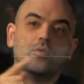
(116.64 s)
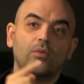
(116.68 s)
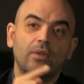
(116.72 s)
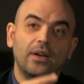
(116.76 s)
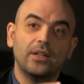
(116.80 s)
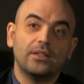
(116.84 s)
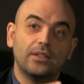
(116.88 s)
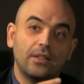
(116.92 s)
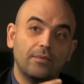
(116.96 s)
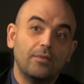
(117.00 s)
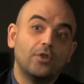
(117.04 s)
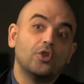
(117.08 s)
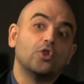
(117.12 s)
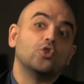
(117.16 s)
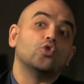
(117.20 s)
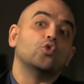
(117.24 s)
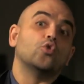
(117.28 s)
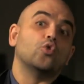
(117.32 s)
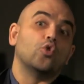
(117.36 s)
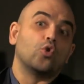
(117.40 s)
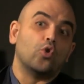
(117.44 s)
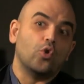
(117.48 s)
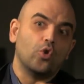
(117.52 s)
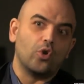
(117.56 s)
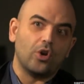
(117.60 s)
i Nuvoletta invece
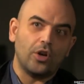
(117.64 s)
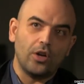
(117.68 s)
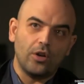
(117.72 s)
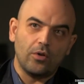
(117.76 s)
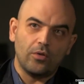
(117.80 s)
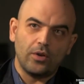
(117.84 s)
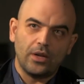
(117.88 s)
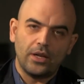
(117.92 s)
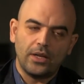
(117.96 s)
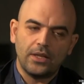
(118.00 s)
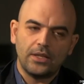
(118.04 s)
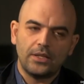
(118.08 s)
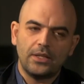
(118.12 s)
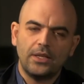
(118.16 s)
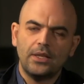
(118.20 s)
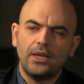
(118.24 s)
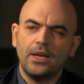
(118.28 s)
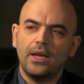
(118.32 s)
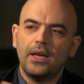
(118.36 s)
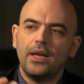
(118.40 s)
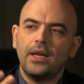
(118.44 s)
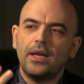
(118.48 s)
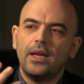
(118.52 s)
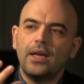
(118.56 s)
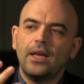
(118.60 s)
sono corleonesi
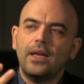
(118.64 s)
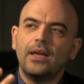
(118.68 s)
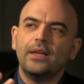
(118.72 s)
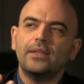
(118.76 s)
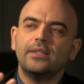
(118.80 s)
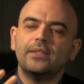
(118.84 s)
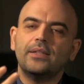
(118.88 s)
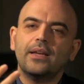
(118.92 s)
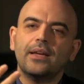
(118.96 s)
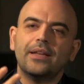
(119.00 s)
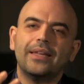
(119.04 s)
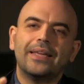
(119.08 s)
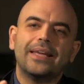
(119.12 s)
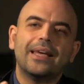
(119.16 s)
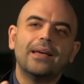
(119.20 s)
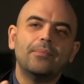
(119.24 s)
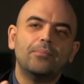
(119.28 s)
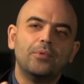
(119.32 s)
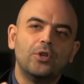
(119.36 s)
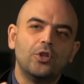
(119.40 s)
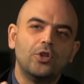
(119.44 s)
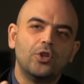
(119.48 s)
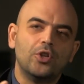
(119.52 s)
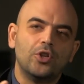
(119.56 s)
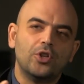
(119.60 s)
sì. e Siani
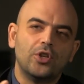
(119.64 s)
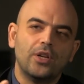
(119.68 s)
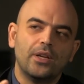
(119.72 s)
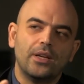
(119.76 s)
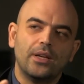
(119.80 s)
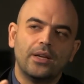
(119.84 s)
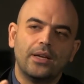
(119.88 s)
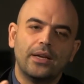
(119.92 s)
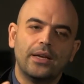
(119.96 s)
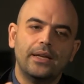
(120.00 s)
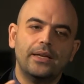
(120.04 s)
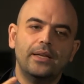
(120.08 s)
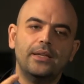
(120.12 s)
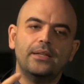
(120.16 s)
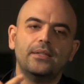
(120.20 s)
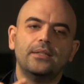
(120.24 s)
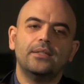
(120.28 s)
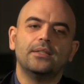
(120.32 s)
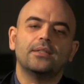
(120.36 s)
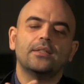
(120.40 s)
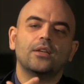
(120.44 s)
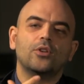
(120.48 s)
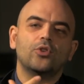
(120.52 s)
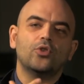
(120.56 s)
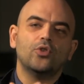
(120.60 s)
capisce che lì
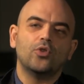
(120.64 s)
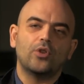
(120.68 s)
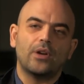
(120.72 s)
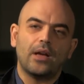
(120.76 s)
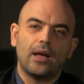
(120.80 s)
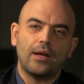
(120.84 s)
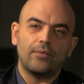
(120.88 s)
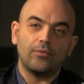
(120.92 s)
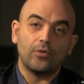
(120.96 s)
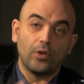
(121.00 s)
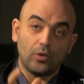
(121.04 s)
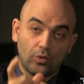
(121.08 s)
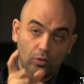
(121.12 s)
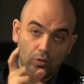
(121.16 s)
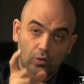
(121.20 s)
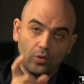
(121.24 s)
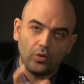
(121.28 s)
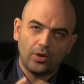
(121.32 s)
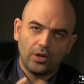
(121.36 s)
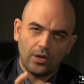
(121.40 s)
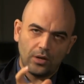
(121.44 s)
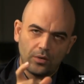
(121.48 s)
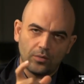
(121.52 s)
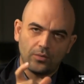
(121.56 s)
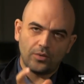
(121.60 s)
si sta giocando a
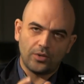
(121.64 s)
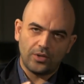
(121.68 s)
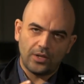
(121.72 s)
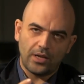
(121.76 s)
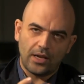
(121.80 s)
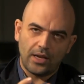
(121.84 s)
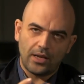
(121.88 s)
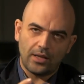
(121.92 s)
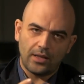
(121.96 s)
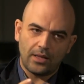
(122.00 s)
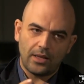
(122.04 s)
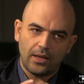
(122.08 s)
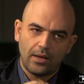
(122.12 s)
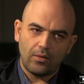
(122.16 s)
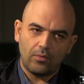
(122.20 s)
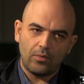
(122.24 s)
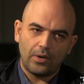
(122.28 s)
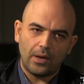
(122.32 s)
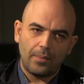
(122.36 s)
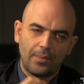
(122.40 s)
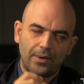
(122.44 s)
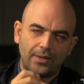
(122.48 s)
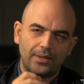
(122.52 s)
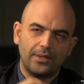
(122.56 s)
Torre Annunziata una